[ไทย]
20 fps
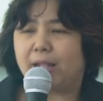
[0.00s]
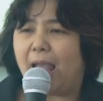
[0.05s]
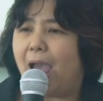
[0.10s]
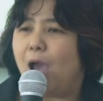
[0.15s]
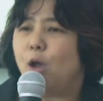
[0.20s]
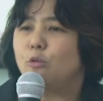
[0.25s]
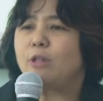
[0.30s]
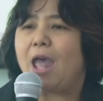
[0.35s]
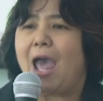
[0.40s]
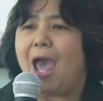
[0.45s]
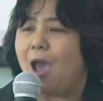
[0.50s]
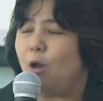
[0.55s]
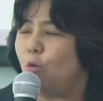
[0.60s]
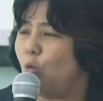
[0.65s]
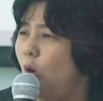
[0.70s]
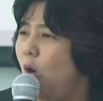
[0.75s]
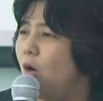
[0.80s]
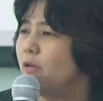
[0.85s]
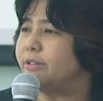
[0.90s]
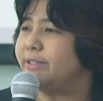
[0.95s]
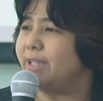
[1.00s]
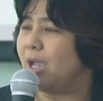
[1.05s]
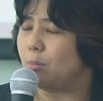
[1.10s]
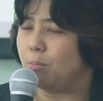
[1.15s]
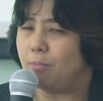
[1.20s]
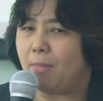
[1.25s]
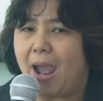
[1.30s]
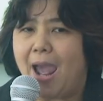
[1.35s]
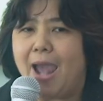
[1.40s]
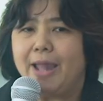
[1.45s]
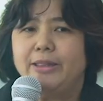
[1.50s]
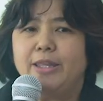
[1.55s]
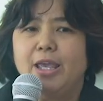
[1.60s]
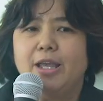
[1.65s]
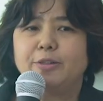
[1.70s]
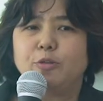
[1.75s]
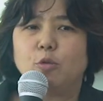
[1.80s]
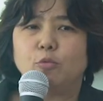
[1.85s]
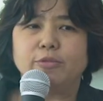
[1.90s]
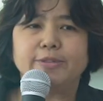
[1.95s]
ก้าวเท้าออกจากบ้านเนี่
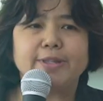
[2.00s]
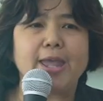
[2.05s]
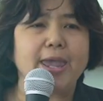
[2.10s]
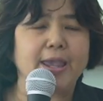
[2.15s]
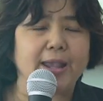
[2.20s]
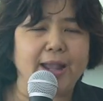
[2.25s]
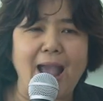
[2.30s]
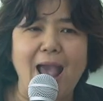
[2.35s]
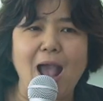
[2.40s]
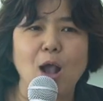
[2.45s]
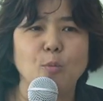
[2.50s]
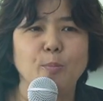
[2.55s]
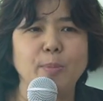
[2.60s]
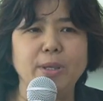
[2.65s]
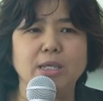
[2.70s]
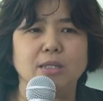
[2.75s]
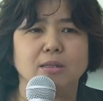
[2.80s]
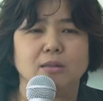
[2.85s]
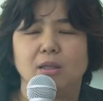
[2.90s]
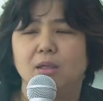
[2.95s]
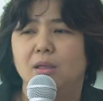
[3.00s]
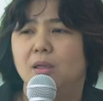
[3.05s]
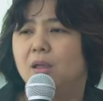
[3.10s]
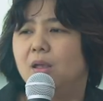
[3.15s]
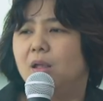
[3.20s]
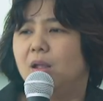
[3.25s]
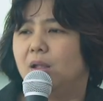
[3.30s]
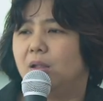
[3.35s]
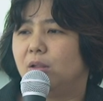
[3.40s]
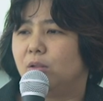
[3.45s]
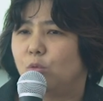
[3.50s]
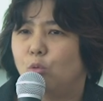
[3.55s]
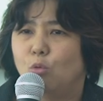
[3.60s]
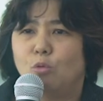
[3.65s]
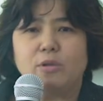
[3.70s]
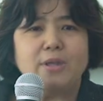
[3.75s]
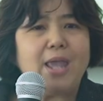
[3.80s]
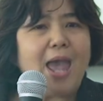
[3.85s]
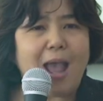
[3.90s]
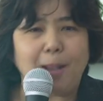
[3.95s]
ยสงสัยก้าวผิดทุก
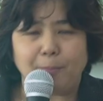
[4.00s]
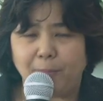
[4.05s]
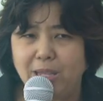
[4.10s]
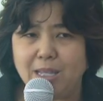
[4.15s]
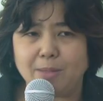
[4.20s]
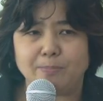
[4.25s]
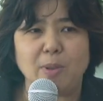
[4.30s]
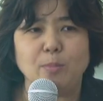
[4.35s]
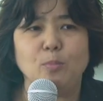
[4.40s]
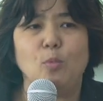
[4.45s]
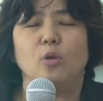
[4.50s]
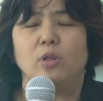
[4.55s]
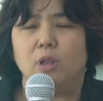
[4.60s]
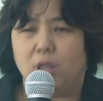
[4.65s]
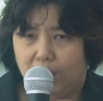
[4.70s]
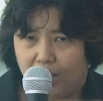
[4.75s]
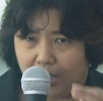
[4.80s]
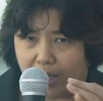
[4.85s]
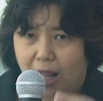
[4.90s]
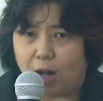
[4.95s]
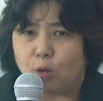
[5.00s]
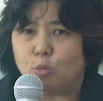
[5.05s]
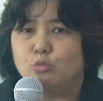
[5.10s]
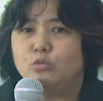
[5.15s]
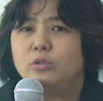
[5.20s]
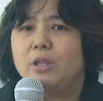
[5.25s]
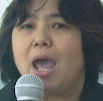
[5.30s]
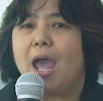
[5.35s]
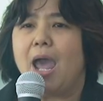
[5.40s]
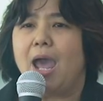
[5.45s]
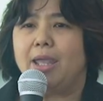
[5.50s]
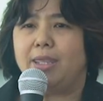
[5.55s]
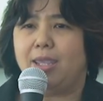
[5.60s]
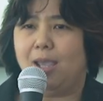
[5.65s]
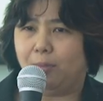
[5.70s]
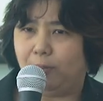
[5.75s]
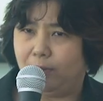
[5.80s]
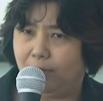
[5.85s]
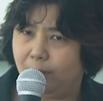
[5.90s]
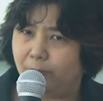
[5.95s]
อย่างผิดไปหมดกรุณาอ
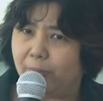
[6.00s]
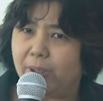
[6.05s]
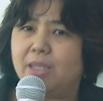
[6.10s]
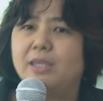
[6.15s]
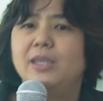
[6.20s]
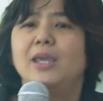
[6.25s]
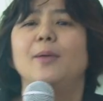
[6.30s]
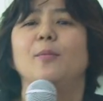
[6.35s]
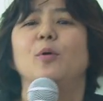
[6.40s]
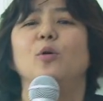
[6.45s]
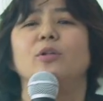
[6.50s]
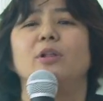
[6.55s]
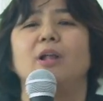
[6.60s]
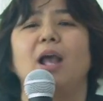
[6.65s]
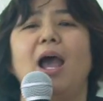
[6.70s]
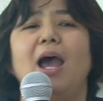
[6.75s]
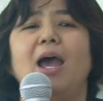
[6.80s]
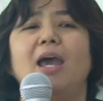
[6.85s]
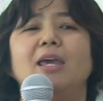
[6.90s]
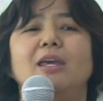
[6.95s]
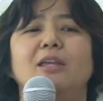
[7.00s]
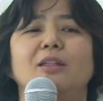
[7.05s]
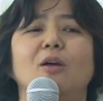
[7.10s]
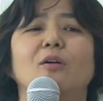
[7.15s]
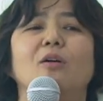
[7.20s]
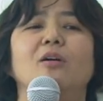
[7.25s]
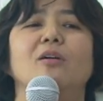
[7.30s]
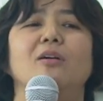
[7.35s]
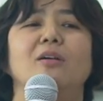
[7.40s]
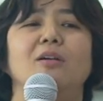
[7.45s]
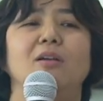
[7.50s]
ย่าเพิ่งไปเยี่ยมคนไข้เนาะ